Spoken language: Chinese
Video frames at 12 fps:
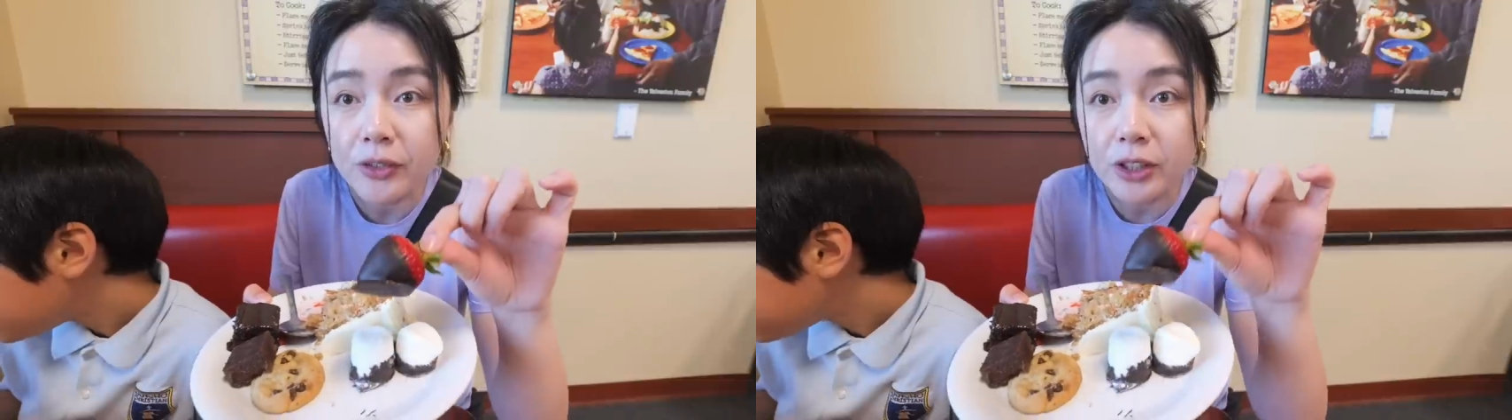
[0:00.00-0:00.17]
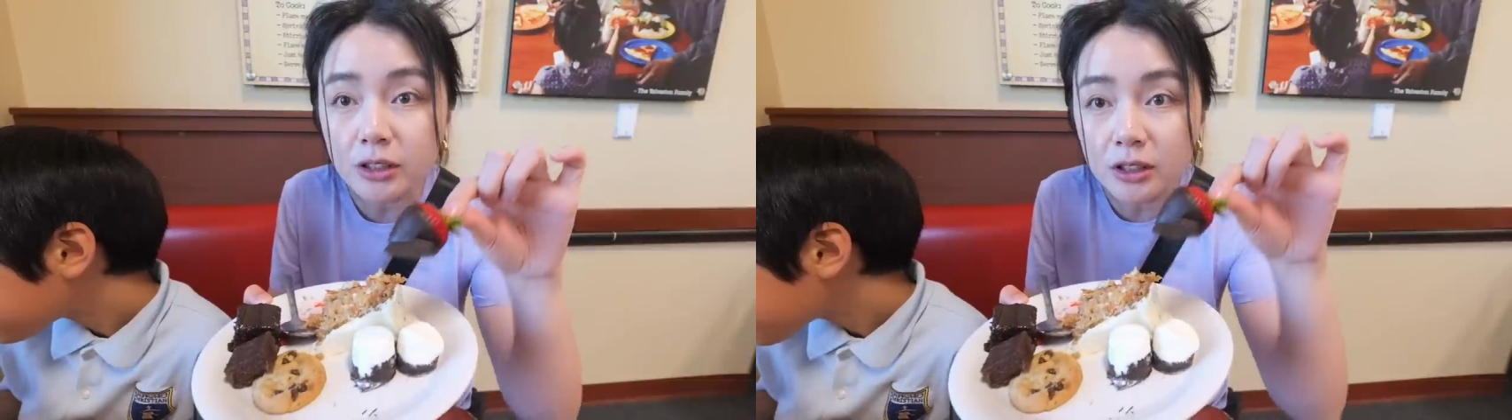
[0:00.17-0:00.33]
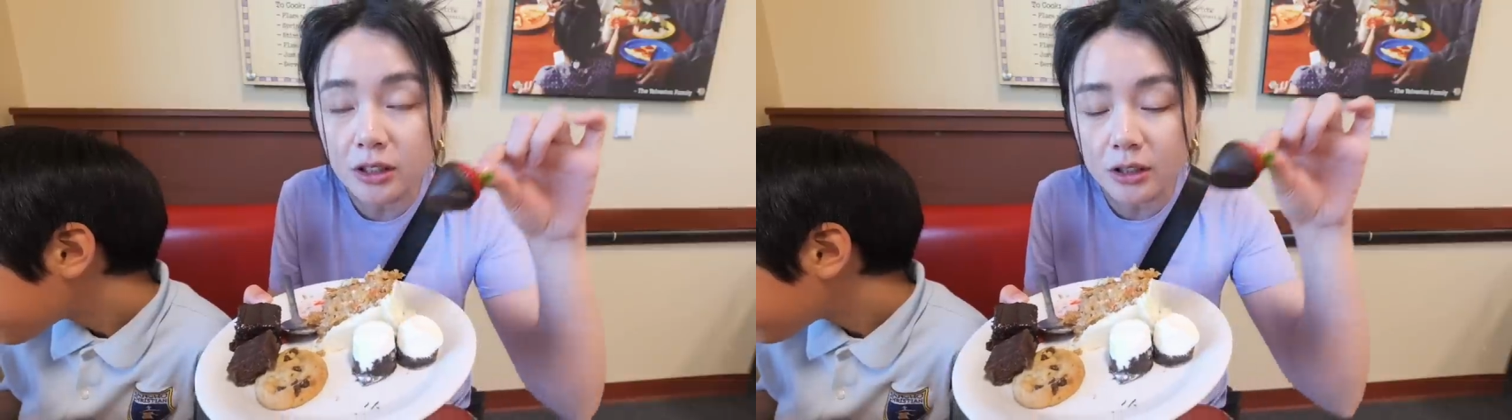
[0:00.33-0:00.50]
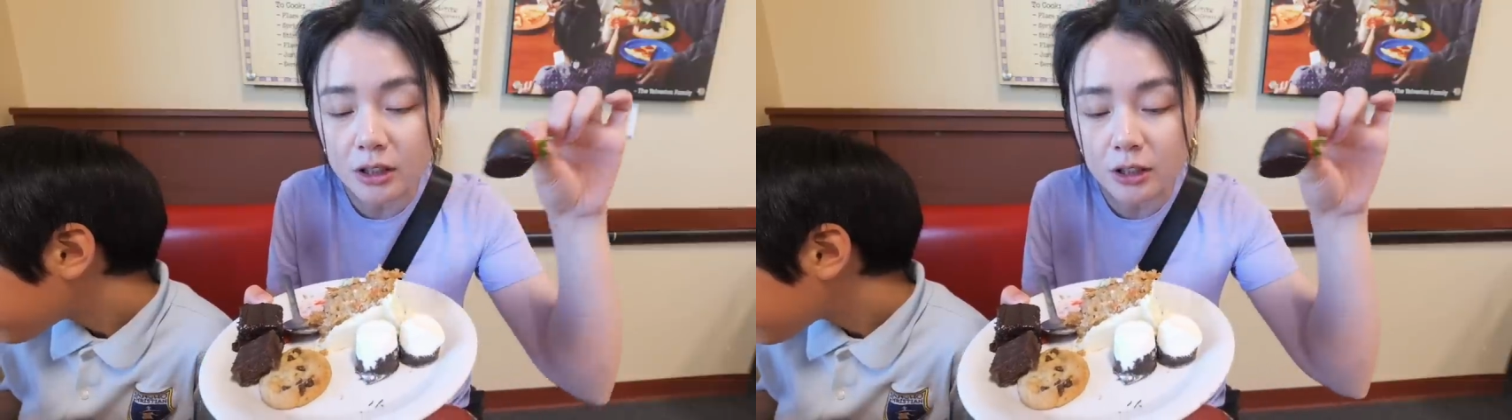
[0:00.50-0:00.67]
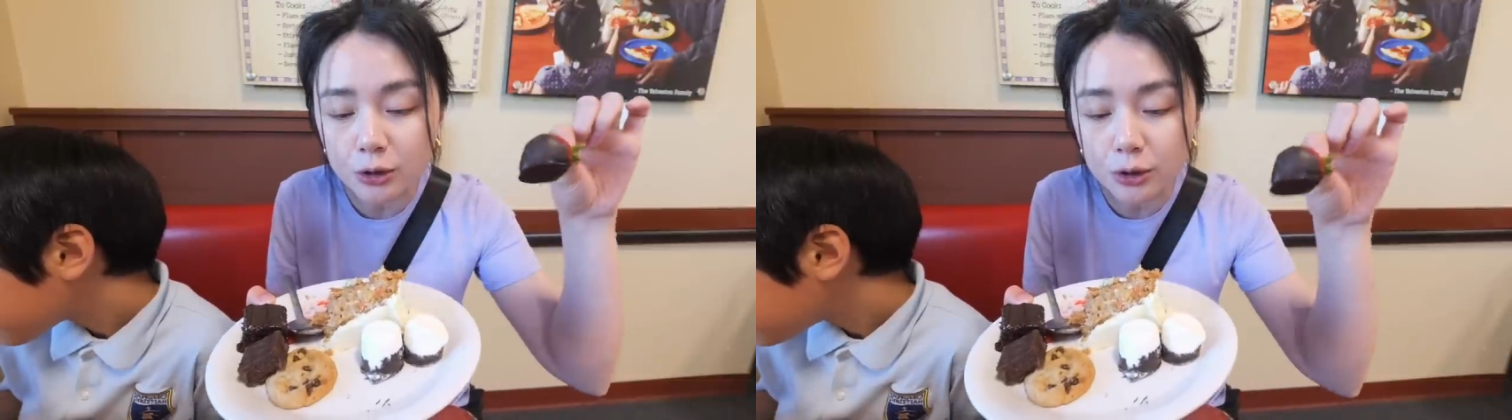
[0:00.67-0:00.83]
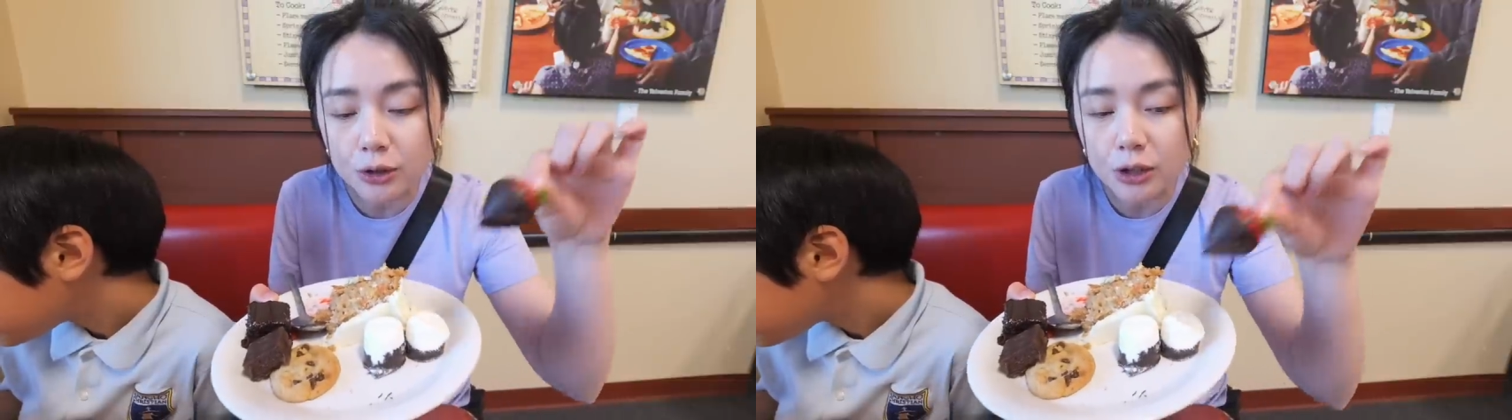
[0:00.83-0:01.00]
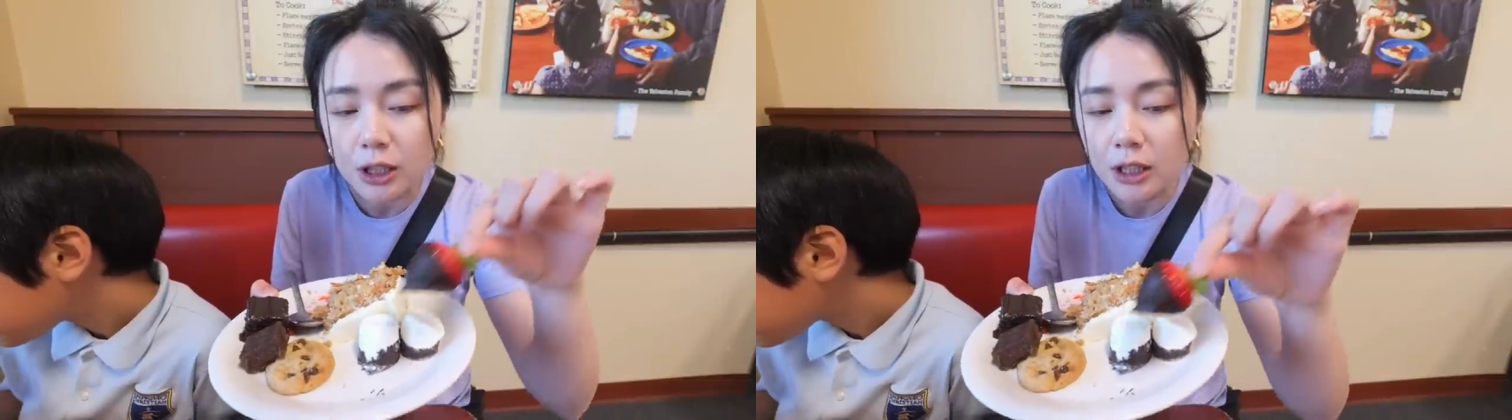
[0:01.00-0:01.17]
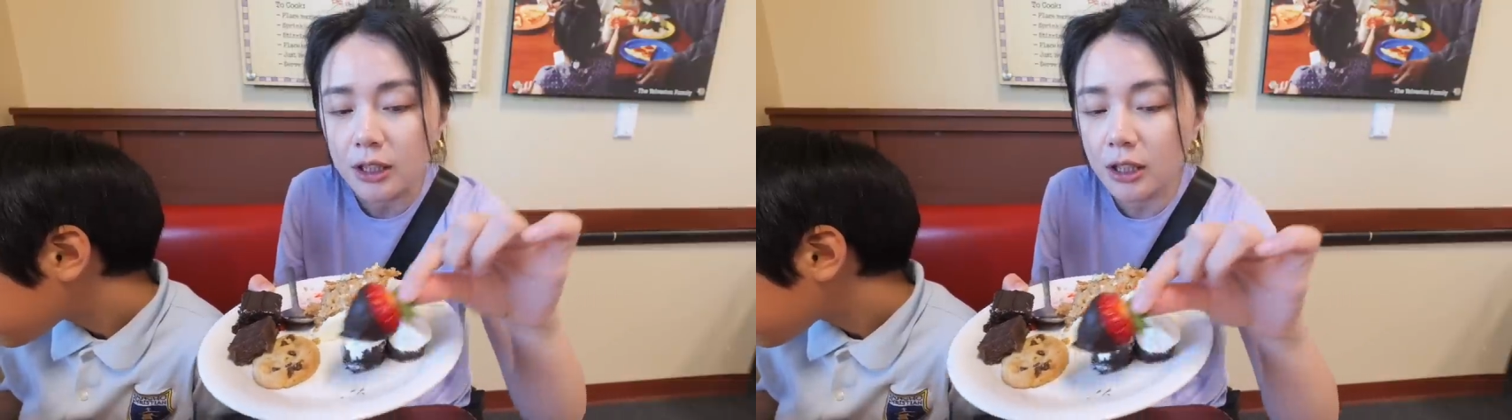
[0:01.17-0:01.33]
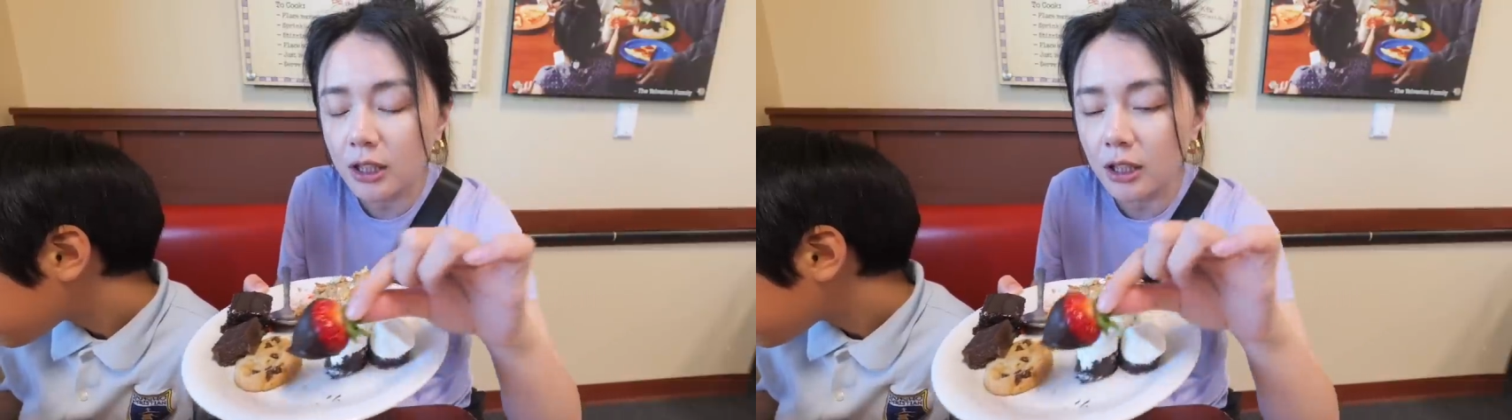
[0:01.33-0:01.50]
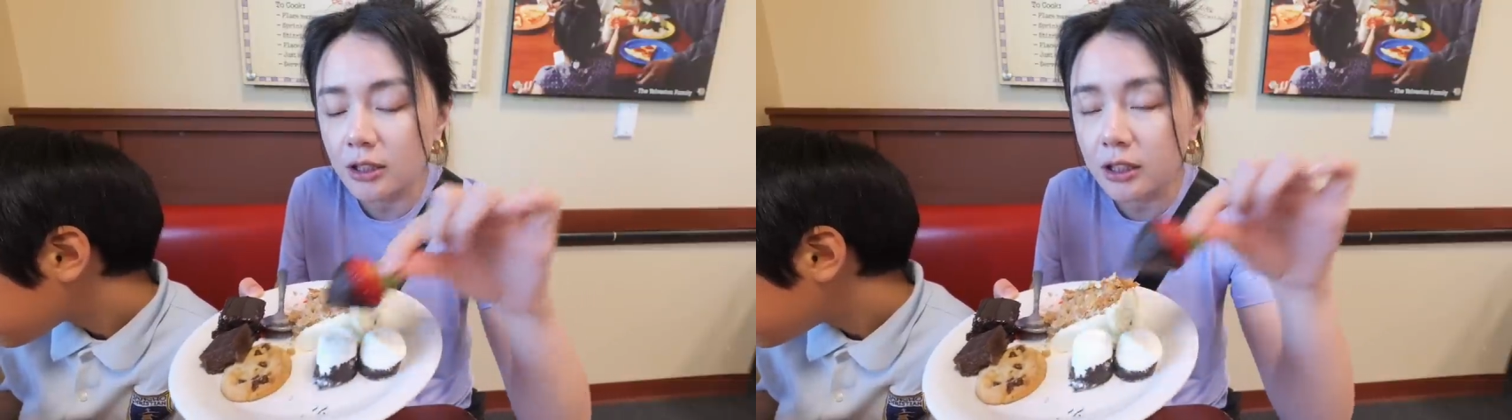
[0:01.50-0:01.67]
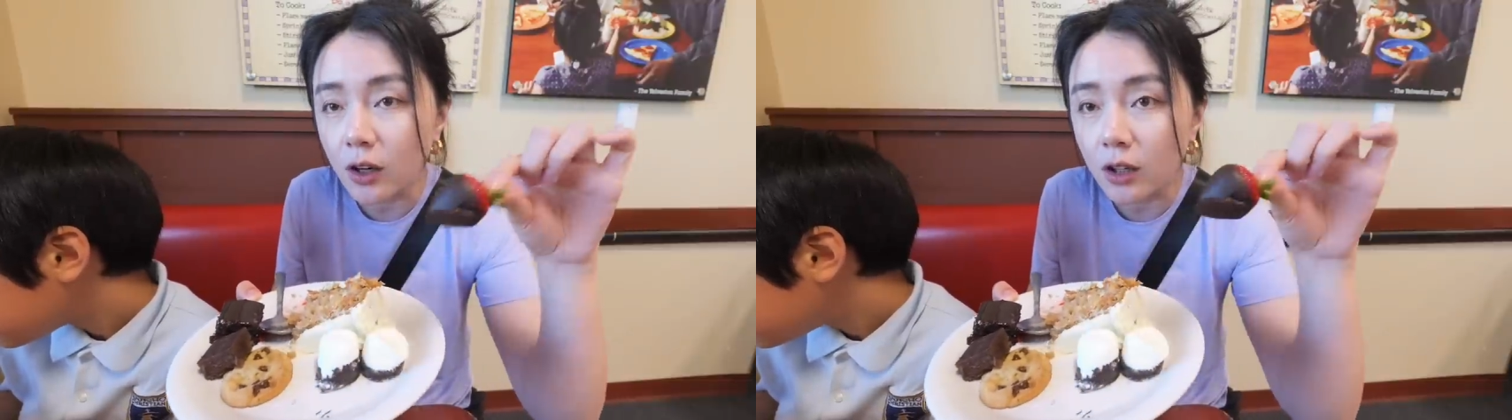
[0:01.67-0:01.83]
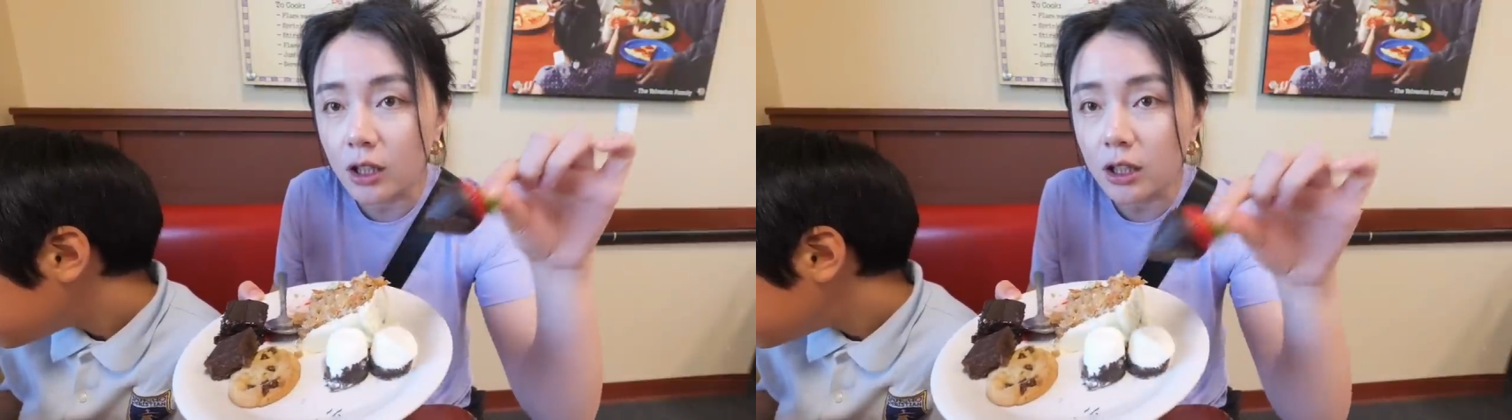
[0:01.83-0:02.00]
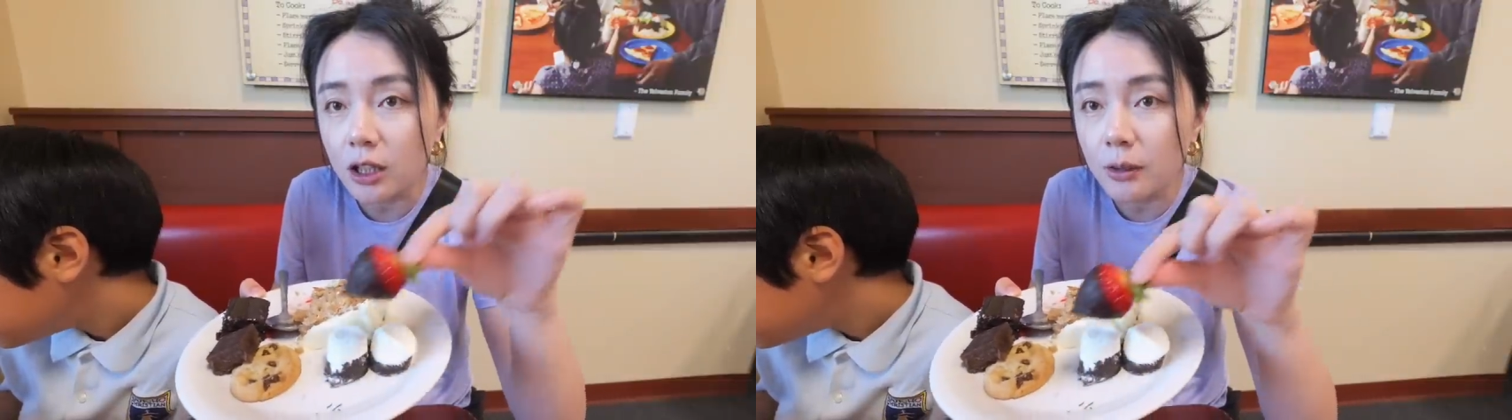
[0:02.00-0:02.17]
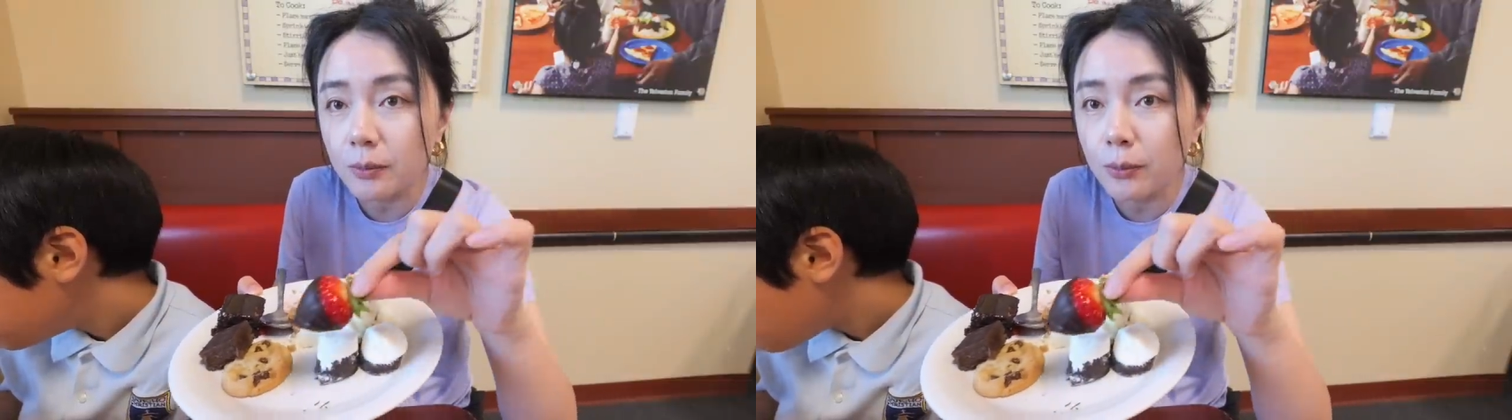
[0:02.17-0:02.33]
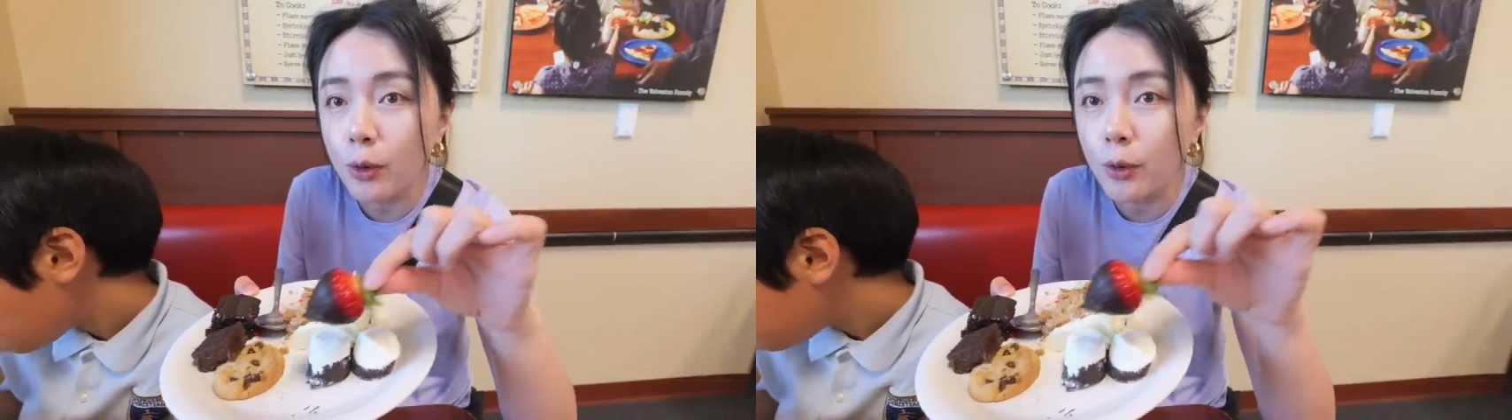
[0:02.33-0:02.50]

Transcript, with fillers: 你是自己去那个巧克力